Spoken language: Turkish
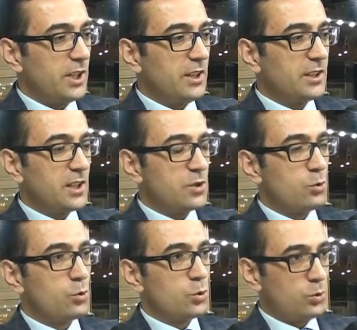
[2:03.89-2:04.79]
Tektaş
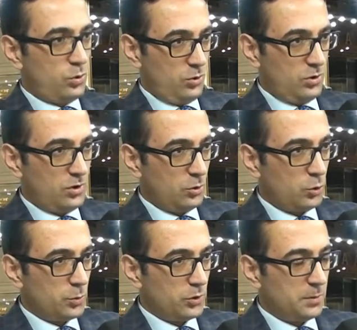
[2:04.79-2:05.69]
yüzük e,
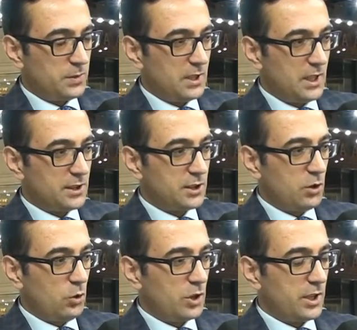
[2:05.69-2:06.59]
grubunda
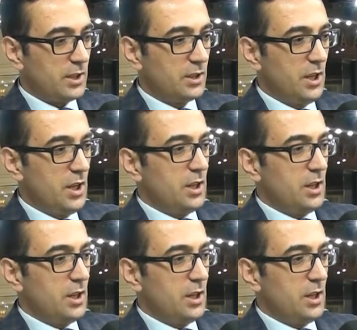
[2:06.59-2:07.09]
pırlanta olarak.